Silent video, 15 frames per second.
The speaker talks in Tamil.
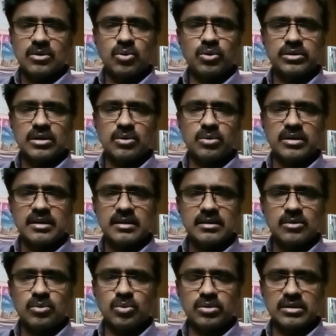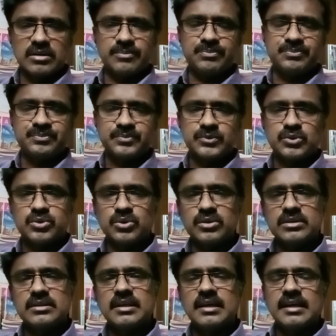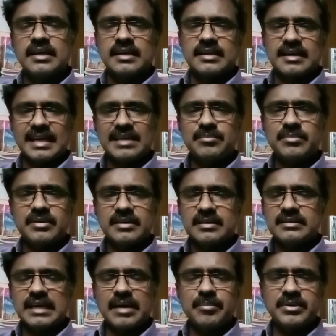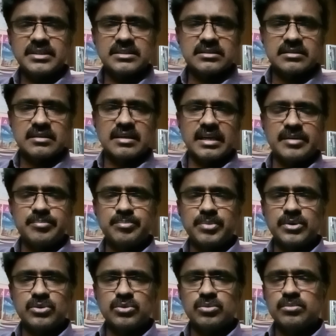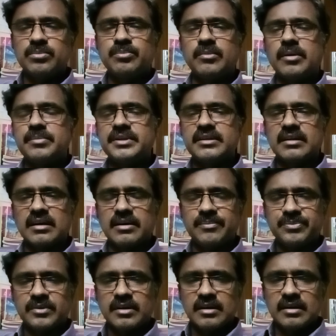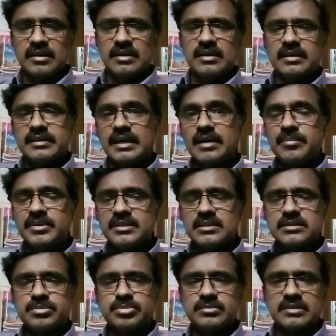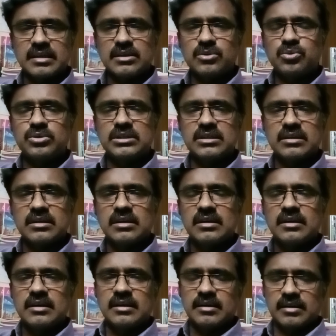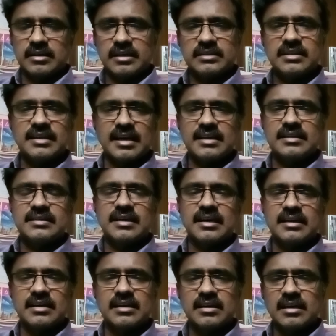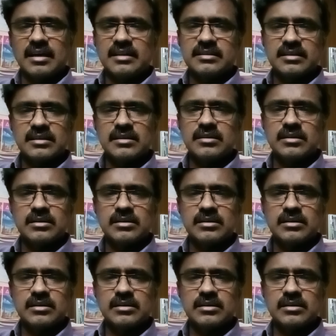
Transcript: ஹோட்டலோட ஓனர் ஸோ இது கிளைம் டேமேஜஸ் கிளைம் பண்ணும் அப்படின்னா இல்லை டேமேஜஸ் தரக்கூடிய இடத்துல யார் இருக்காங்கன்னா அந்த